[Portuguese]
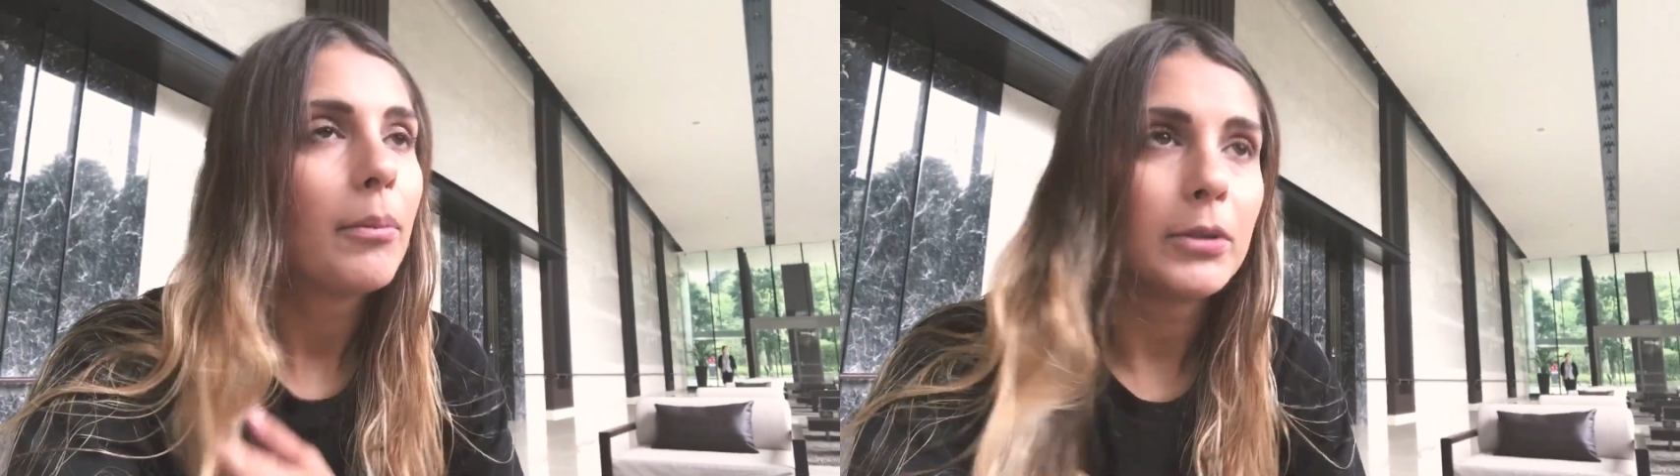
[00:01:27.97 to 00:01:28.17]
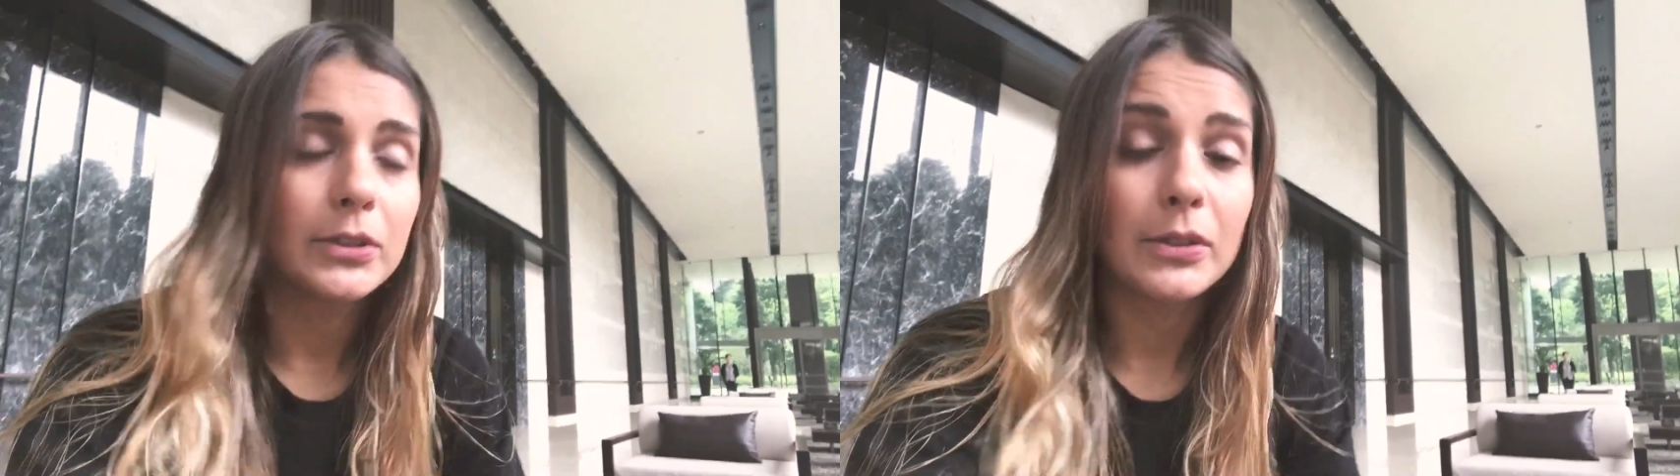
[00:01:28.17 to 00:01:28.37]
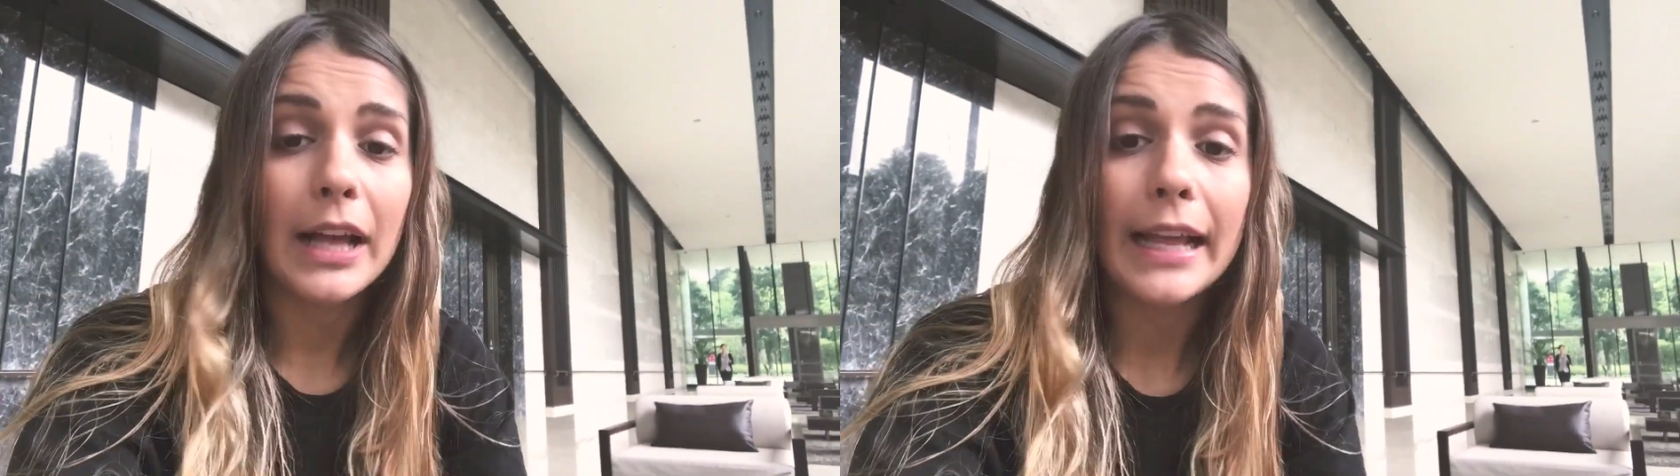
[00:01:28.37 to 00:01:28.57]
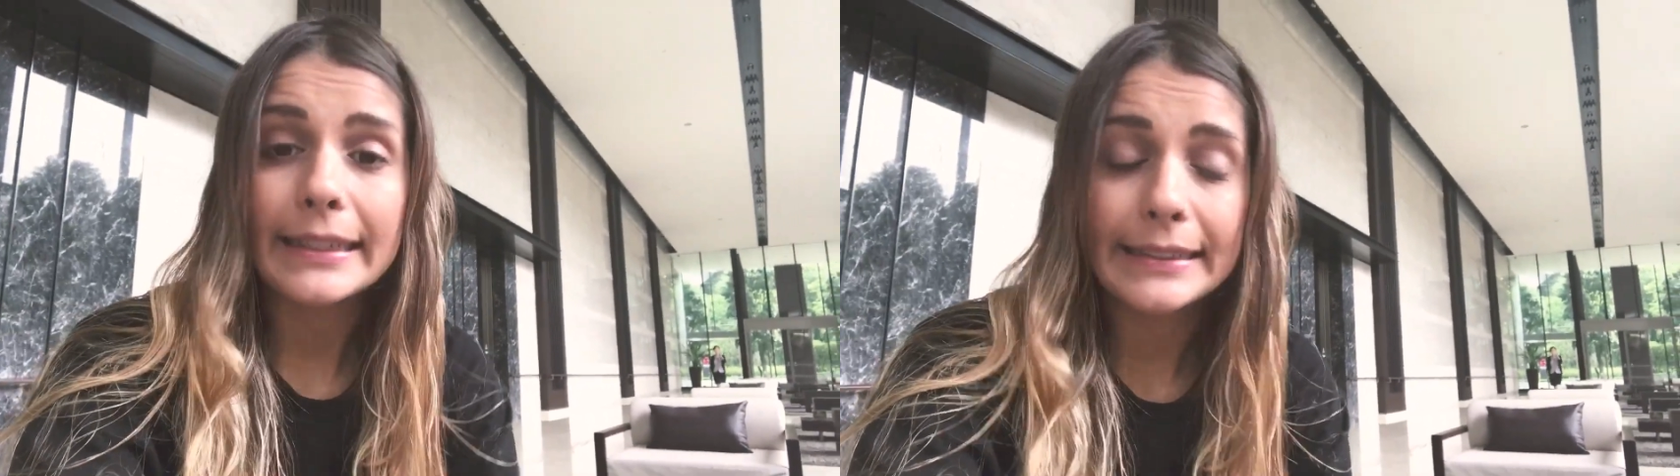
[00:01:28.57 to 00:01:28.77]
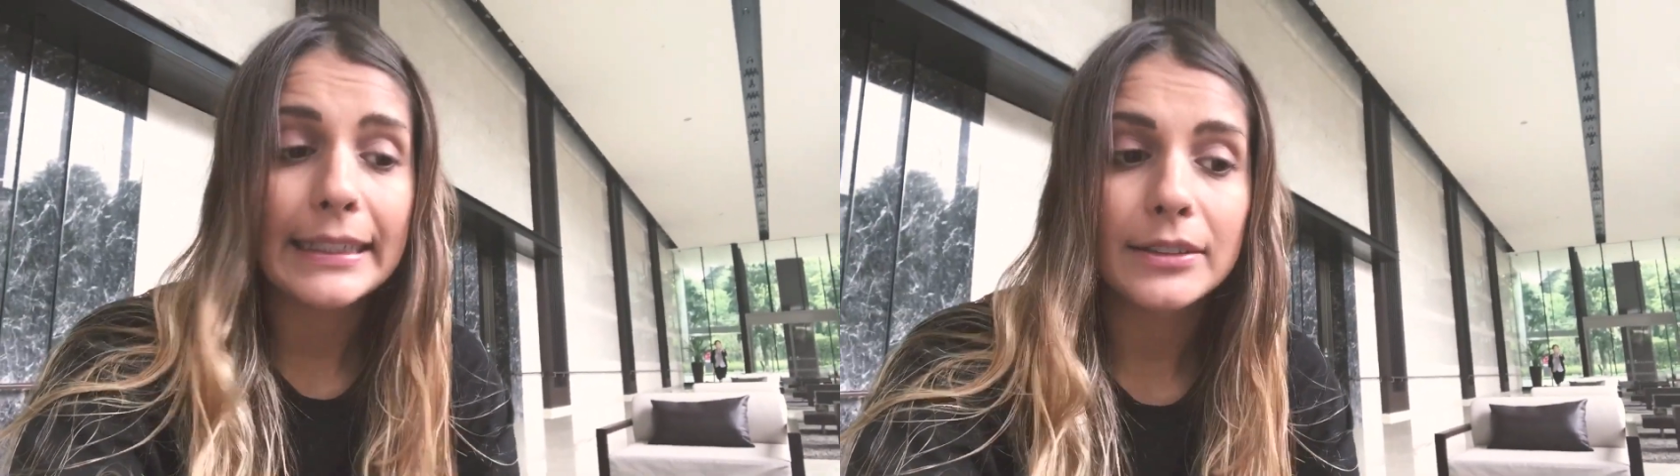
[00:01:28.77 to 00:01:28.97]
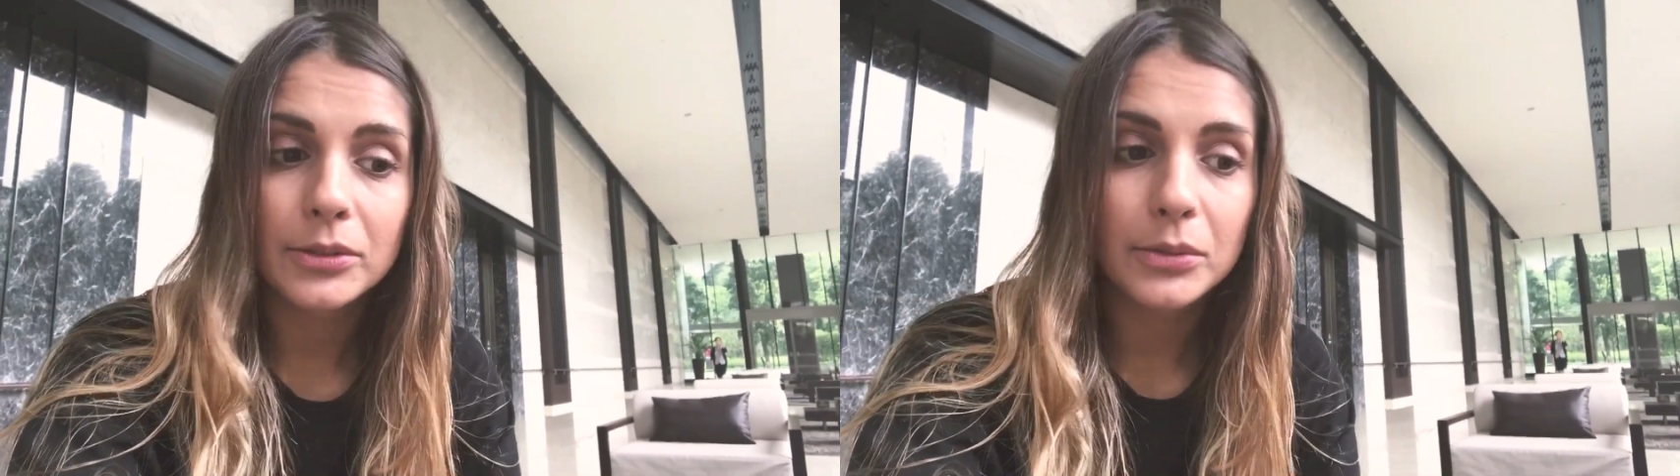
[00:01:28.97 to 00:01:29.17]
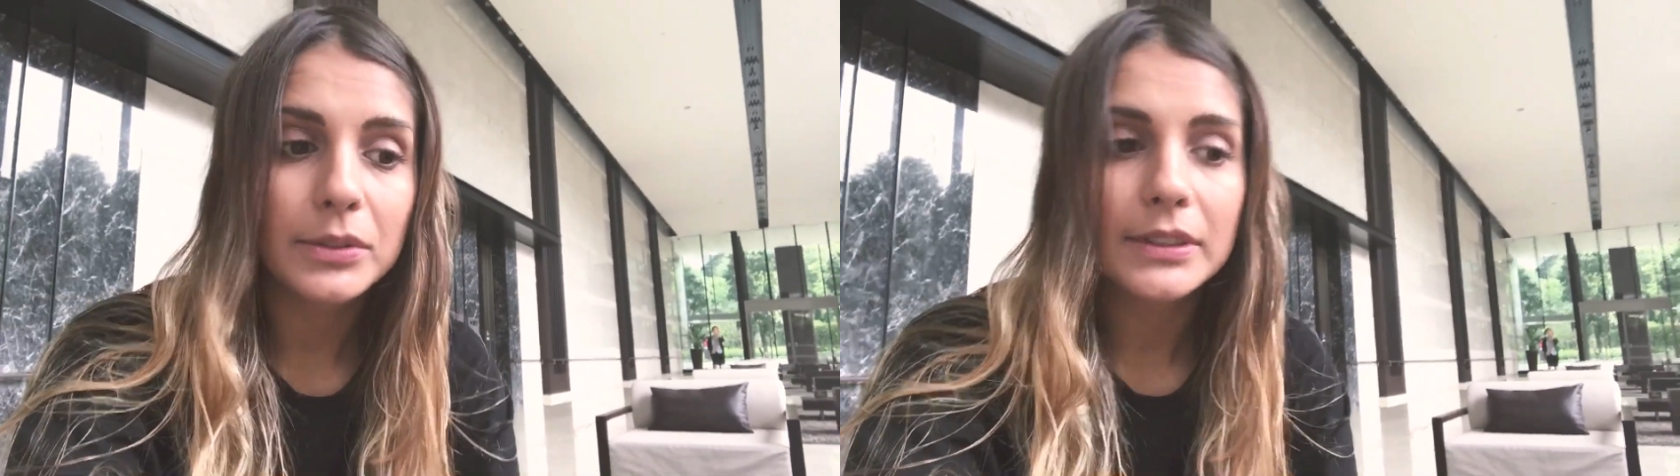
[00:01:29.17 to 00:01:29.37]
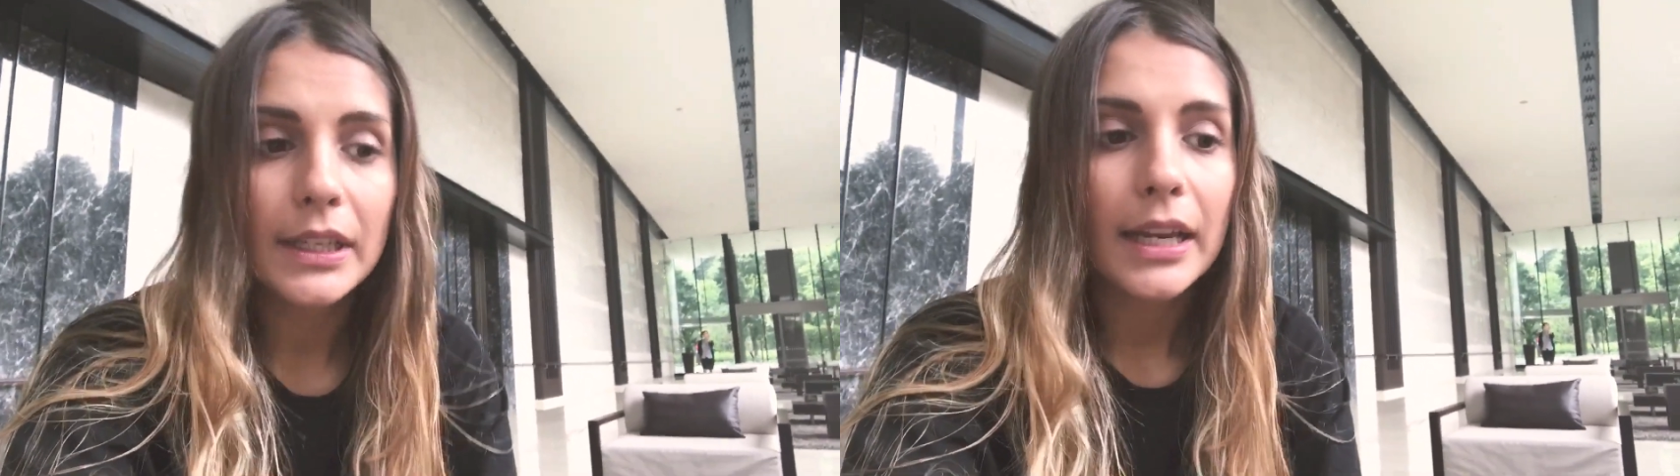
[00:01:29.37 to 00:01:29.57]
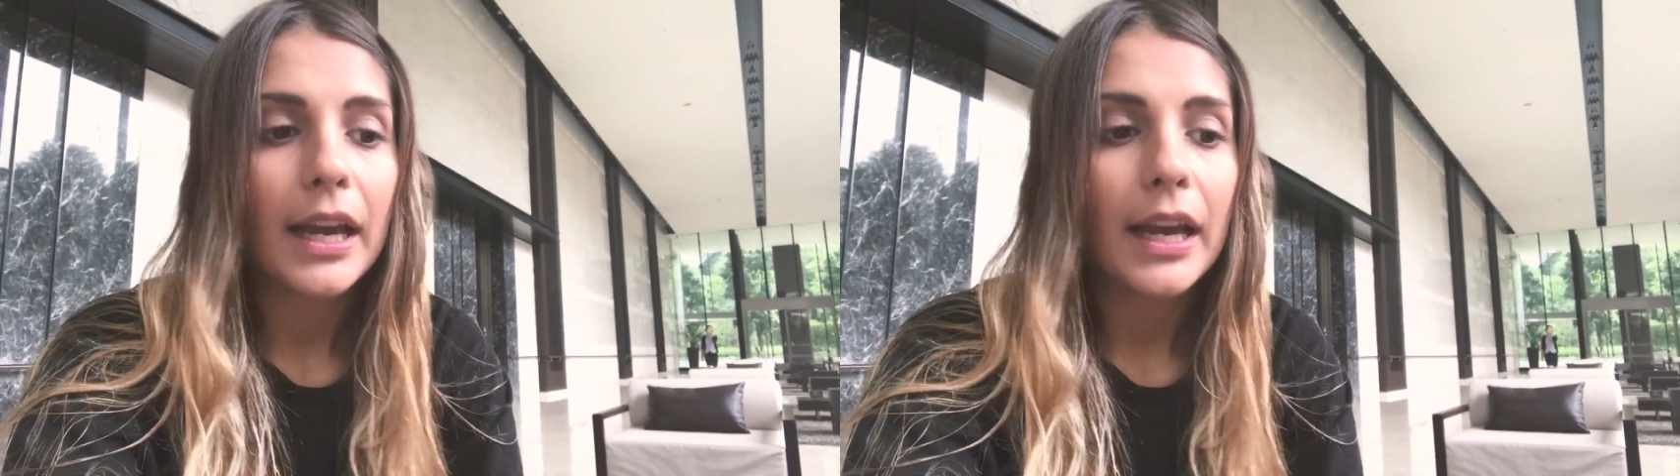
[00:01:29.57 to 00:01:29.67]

muitos lugares lindos.